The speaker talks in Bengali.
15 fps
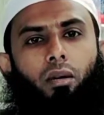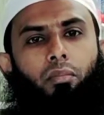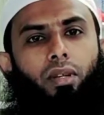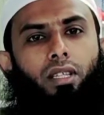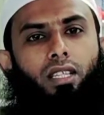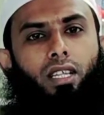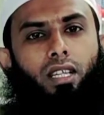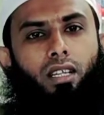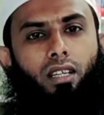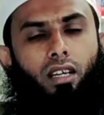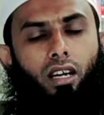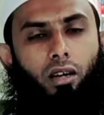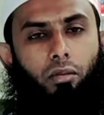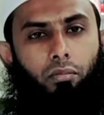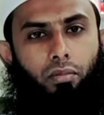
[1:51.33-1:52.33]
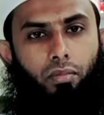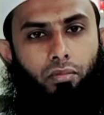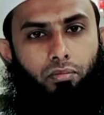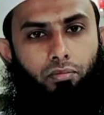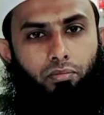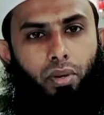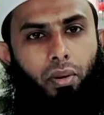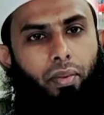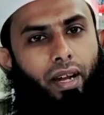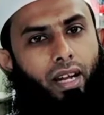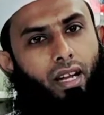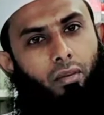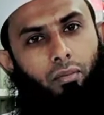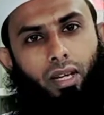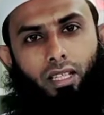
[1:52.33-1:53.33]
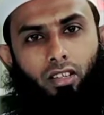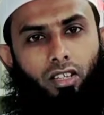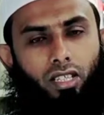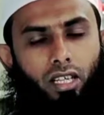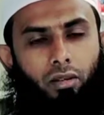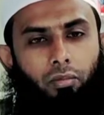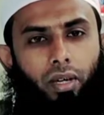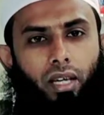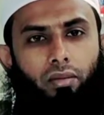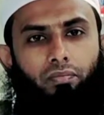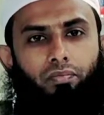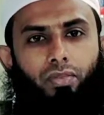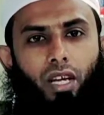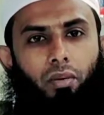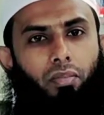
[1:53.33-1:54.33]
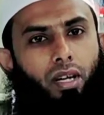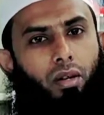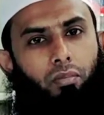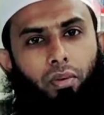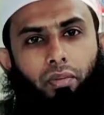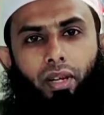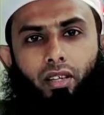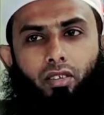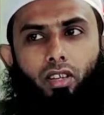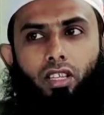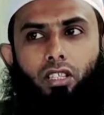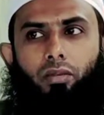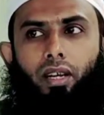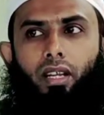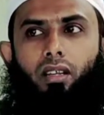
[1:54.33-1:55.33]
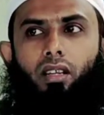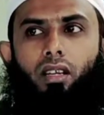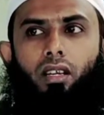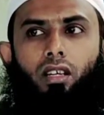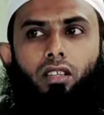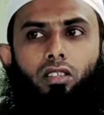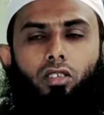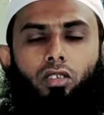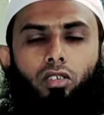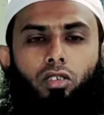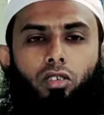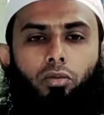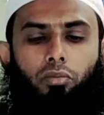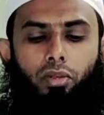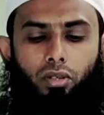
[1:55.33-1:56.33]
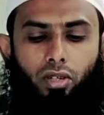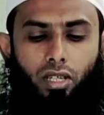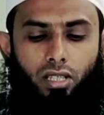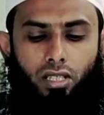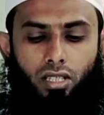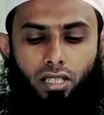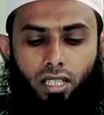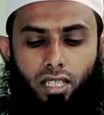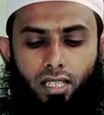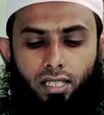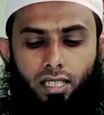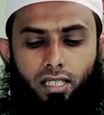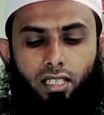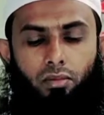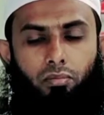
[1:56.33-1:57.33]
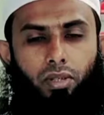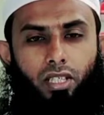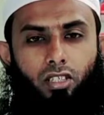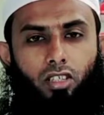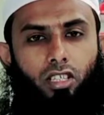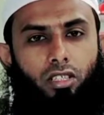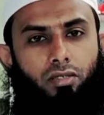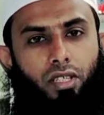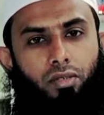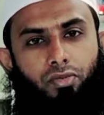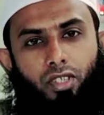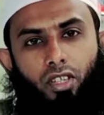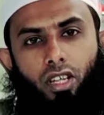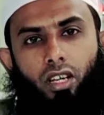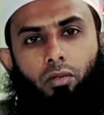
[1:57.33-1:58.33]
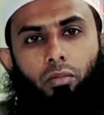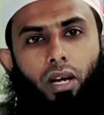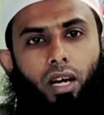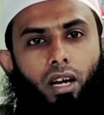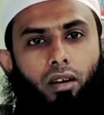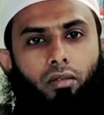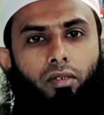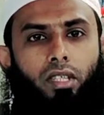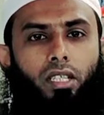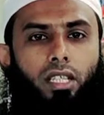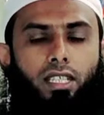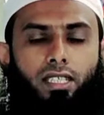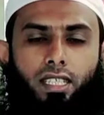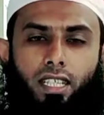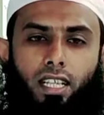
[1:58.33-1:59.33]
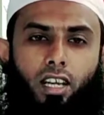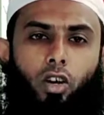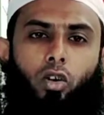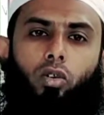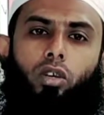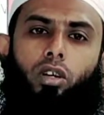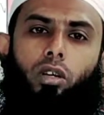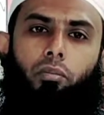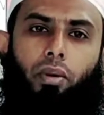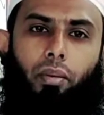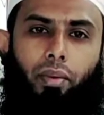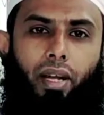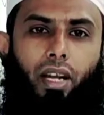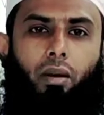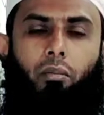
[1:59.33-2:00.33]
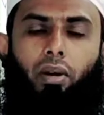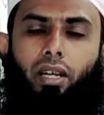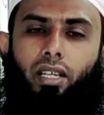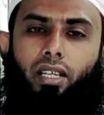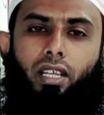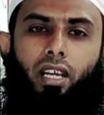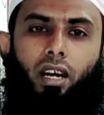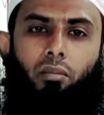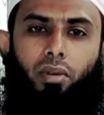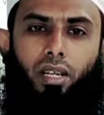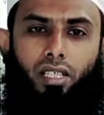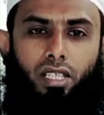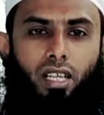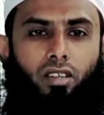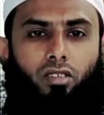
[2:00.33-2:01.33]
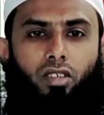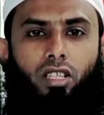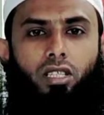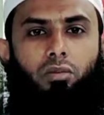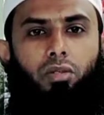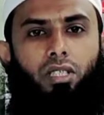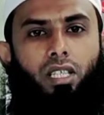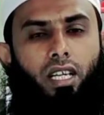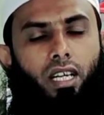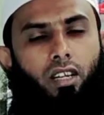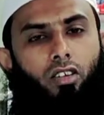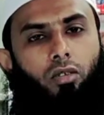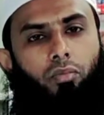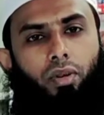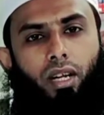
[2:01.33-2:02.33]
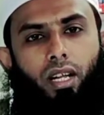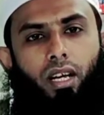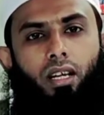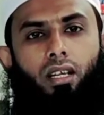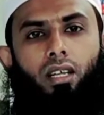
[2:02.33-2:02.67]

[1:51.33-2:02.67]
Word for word: আপনাদের পেমেন্ট নাম্বার দেওয়া থাকবে আপনারা পেমেন্ট করে দিবেন তো ভিওয়ার্স ঠিক আছে ভিডিও ডিসক্রিপশনে বা স্ক্রিনেও পেমেন্ট নাম্বারটি আমরা শেয়ার করে দেব সেখানেও আপনারা